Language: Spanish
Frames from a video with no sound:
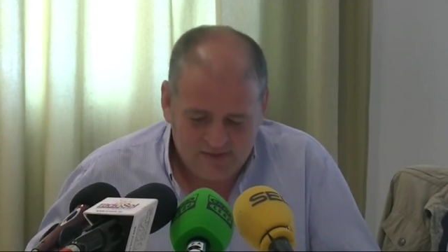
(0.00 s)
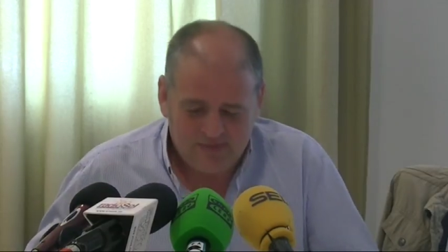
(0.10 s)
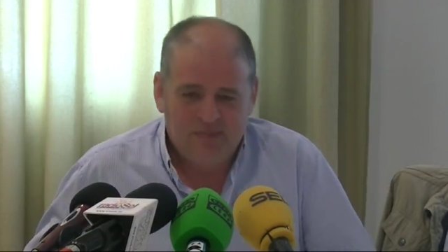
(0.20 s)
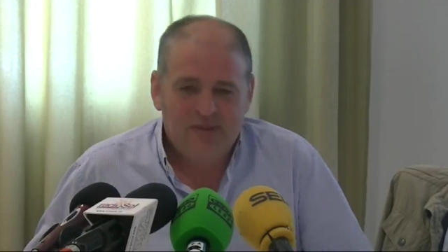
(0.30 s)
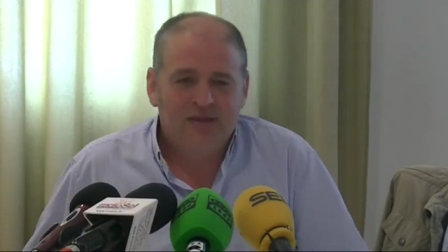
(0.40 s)

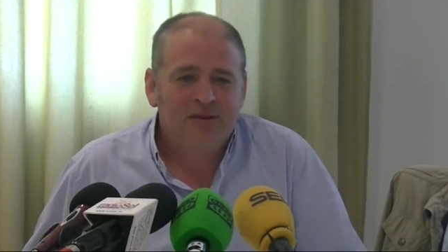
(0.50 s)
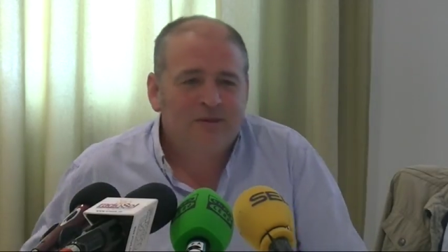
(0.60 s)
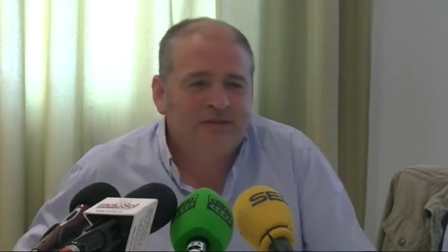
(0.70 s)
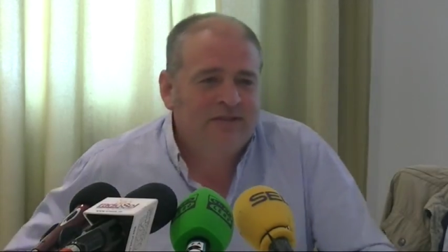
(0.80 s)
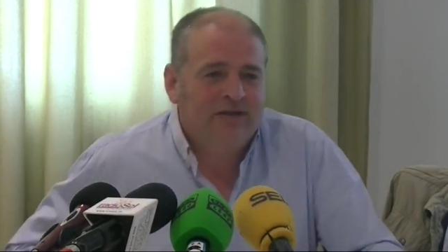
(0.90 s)
me siento
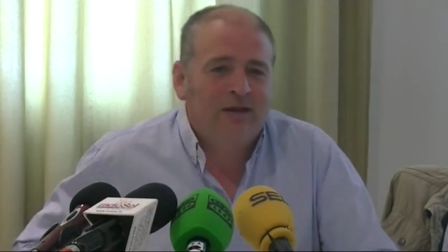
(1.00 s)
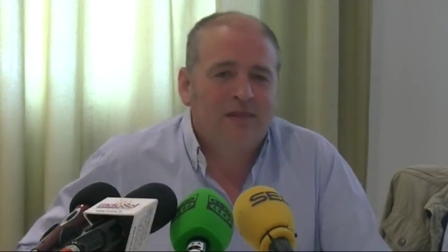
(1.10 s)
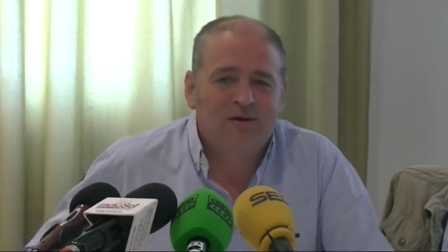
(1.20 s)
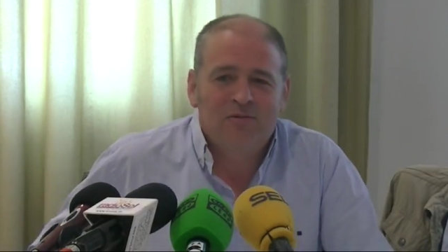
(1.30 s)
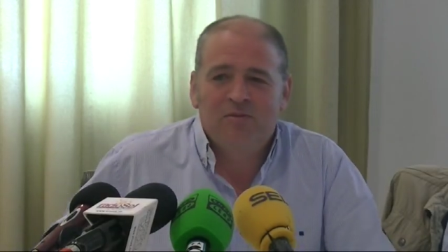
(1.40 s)
bastante
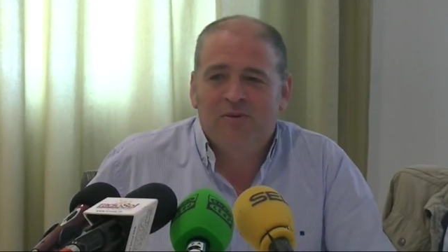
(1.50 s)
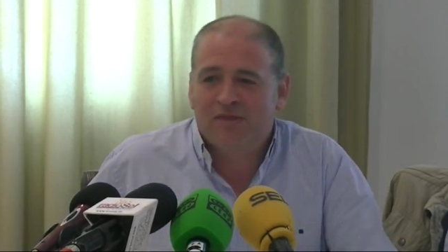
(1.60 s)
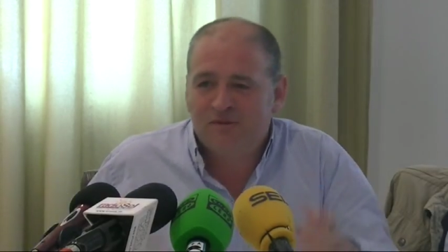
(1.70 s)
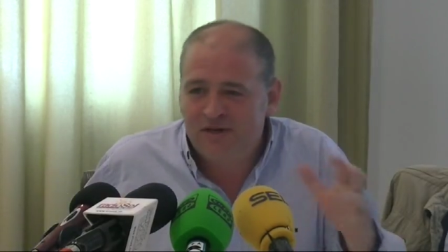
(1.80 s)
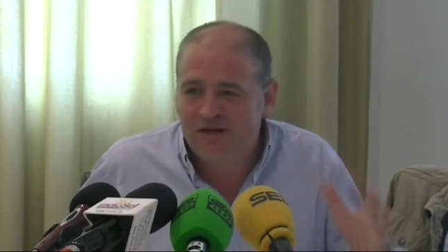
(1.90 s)
realizado como
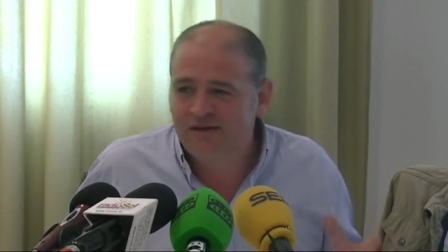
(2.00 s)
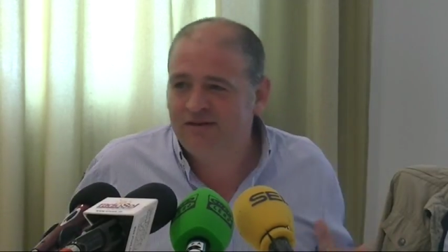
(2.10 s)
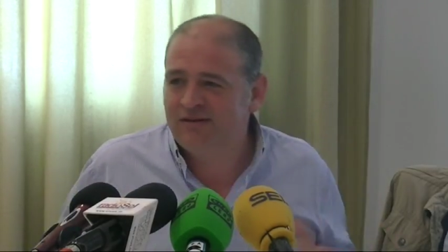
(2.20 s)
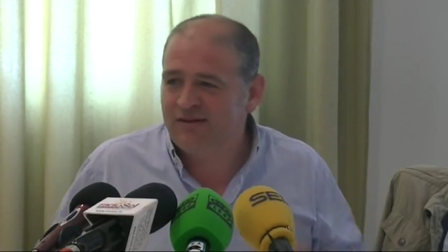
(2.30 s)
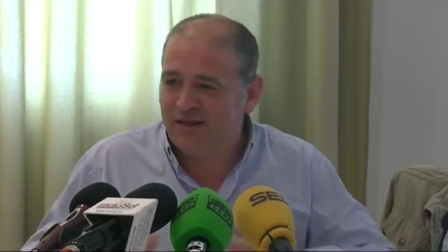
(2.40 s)
persona
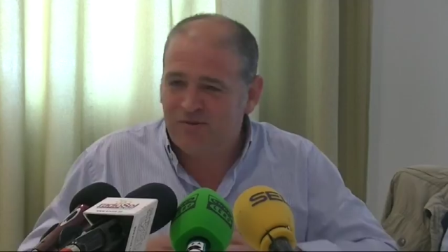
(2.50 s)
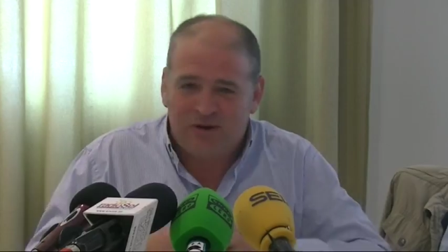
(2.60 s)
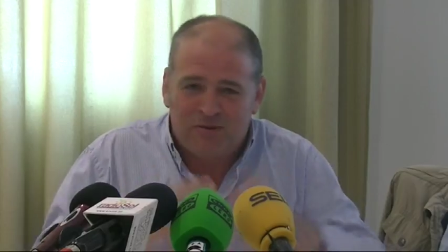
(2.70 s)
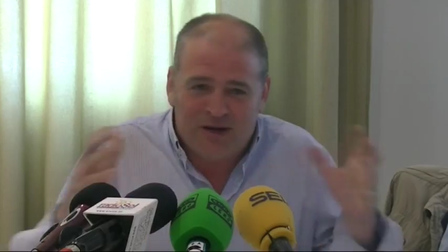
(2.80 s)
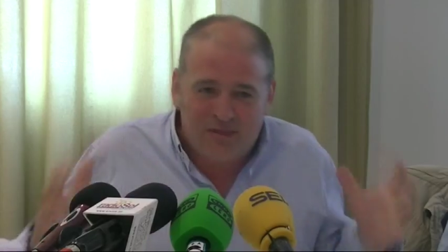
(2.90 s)
y tengo
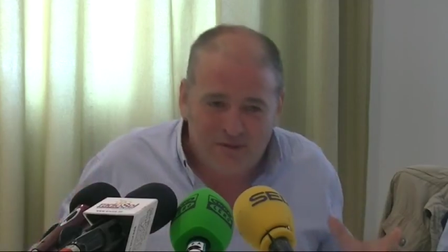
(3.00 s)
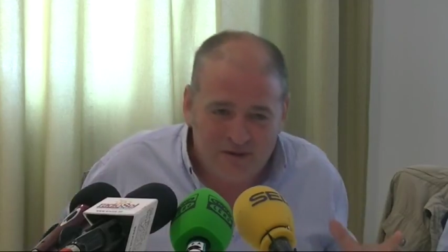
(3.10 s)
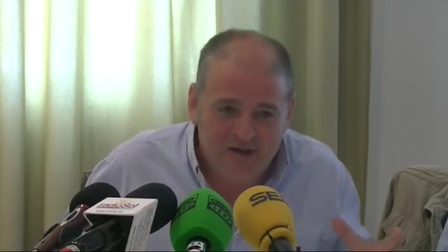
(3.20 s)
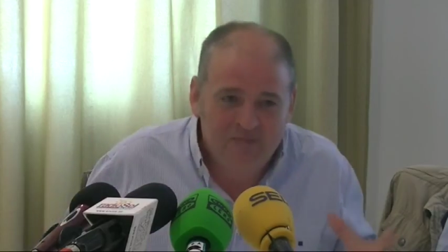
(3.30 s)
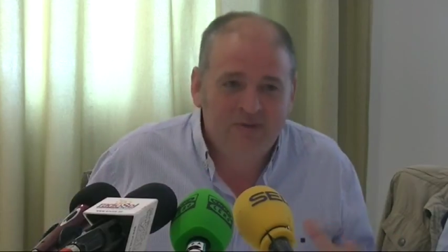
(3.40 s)
una vocación de
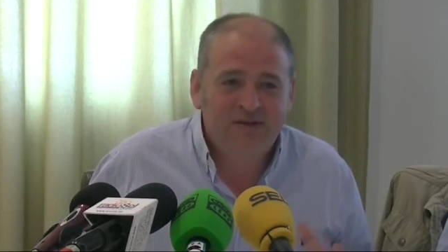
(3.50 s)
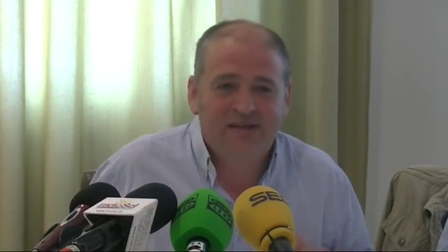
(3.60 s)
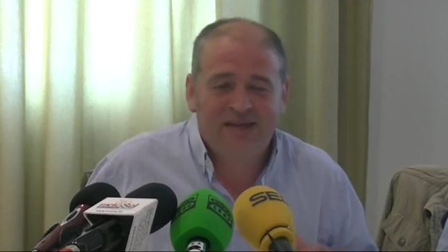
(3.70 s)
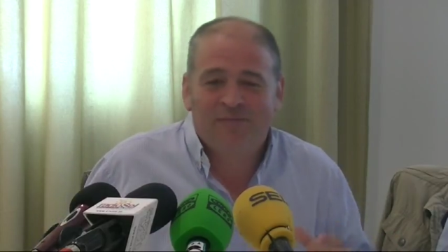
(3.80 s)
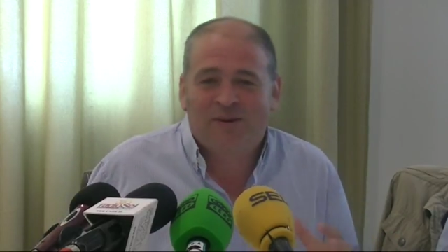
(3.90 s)
Enerma
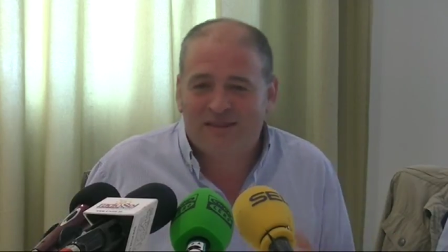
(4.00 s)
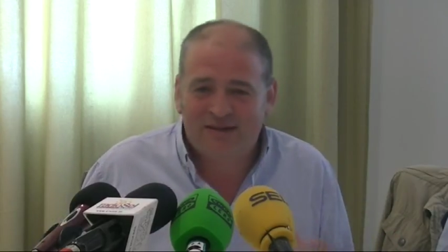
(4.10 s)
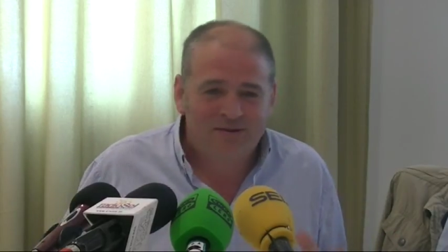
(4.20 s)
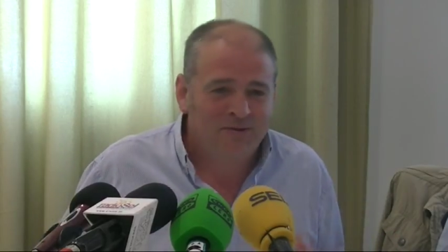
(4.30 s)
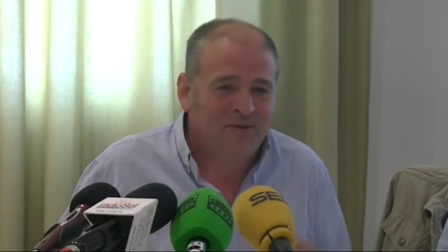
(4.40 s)
y
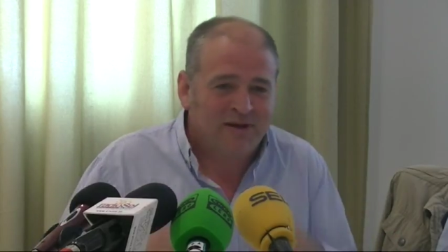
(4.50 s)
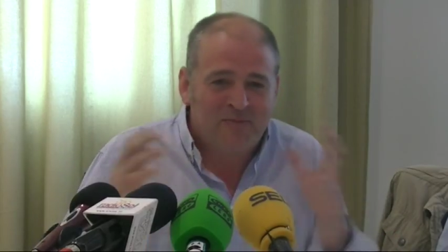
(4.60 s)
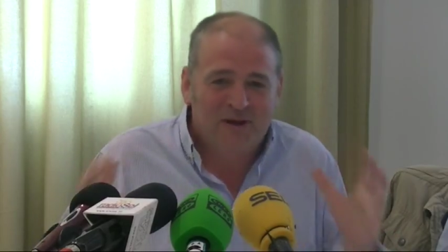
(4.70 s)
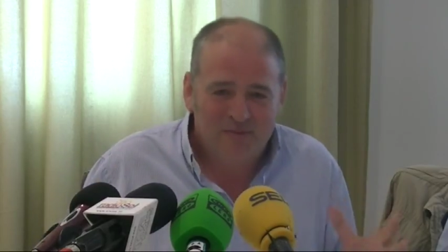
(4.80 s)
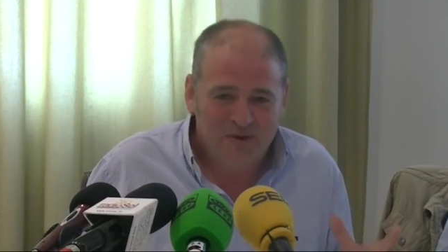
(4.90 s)
aparte soy un
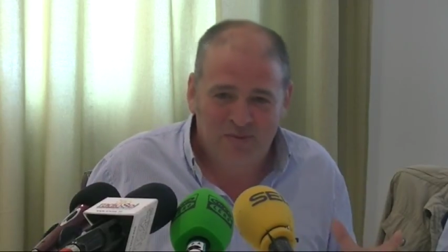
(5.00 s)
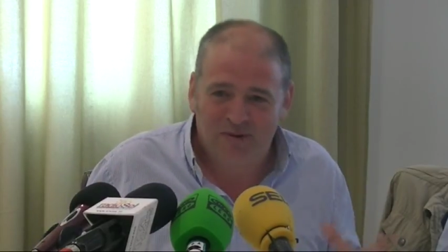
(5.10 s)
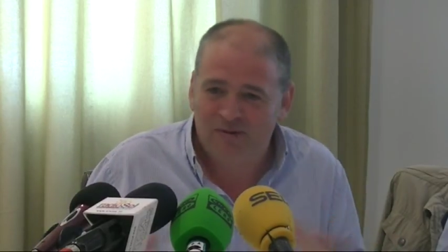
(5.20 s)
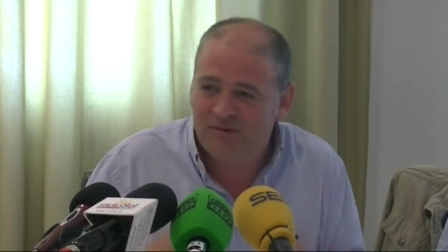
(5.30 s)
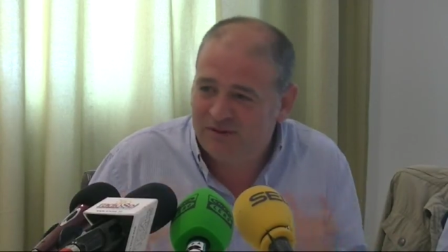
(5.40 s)
enamorado de mi
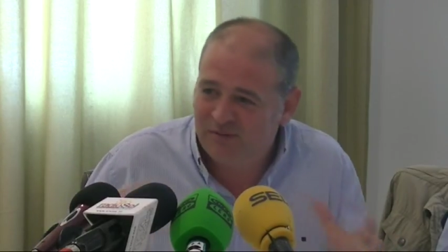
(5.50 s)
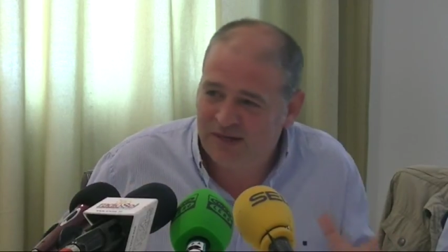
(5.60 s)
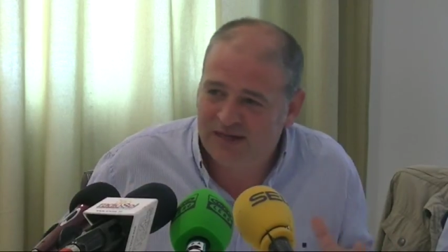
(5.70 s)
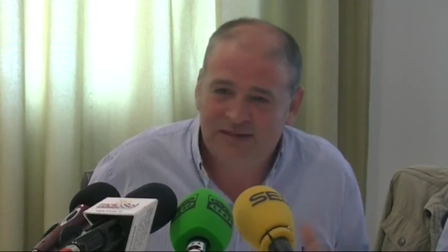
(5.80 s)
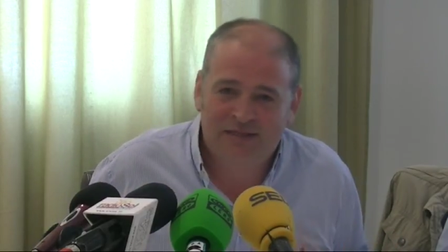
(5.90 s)
pueblo y me
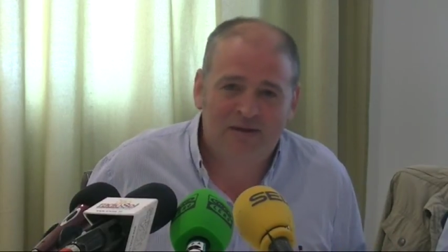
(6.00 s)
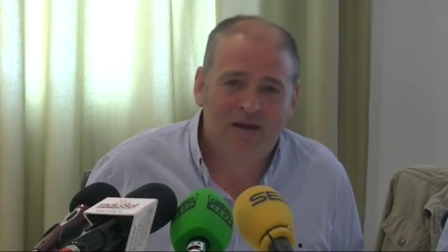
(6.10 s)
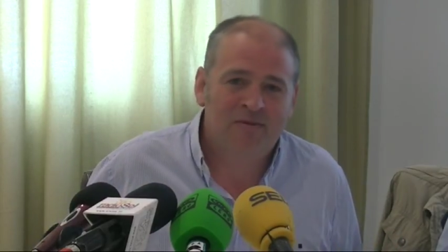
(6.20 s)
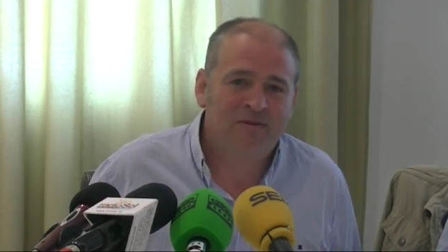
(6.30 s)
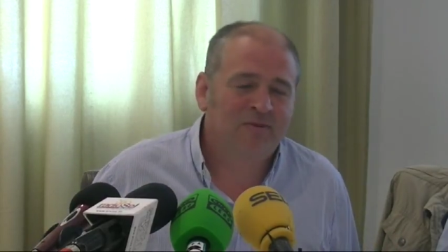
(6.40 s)
encanta
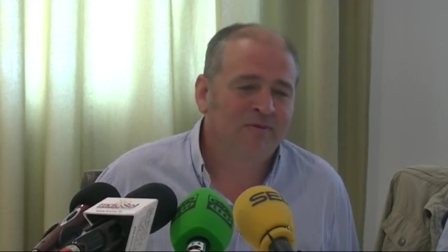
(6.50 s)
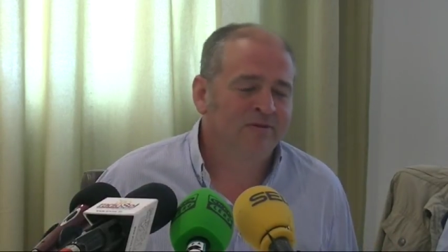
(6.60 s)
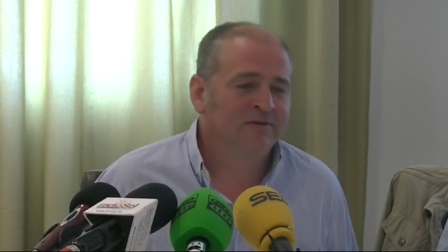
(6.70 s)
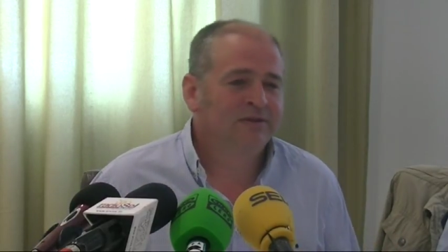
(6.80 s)
trabajar con mi pueblo.